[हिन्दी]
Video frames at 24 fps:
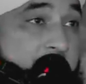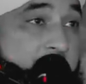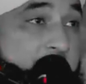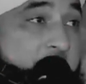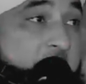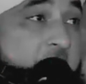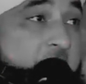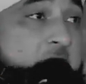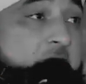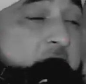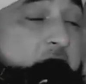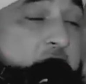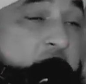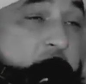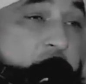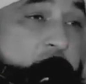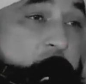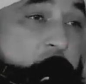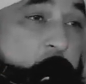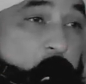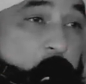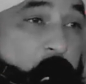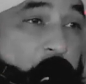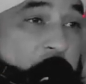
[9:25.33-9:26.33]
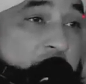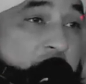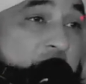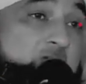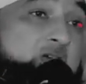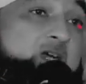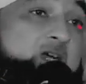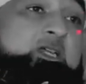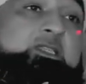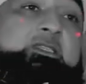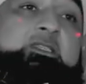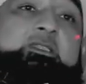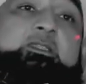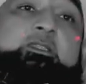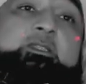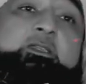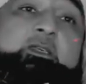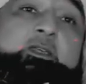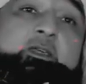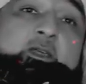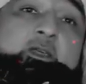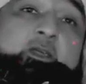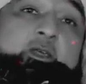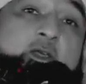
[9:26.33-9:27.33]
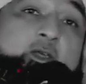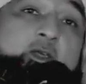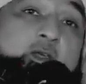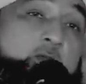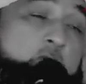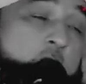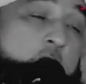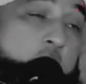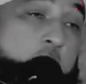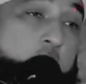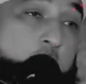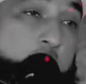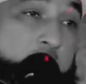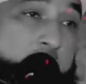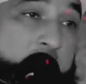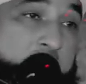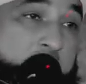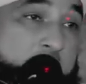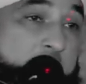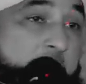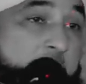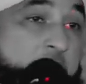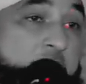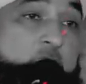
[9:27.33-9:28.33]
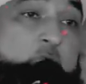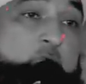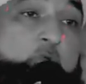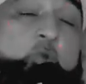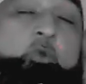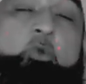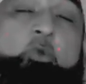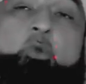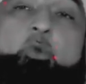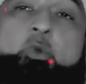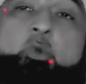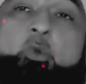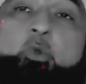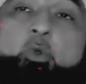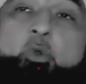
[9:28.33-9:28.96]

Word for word: बख्शश गुफरान और रहमतों